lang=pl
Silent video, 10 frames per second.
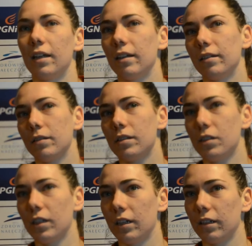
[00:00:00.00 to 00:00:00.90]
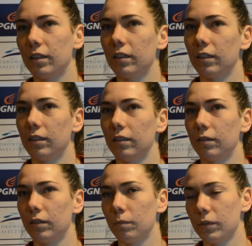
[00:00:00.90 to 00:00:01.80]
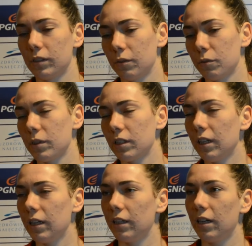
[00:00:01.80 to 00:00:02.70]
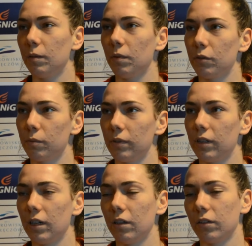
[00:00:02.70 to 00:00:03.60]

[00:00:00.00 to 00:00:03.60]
E, dzisiaj e, zjadliśmy śniadanie i mieliśmy rano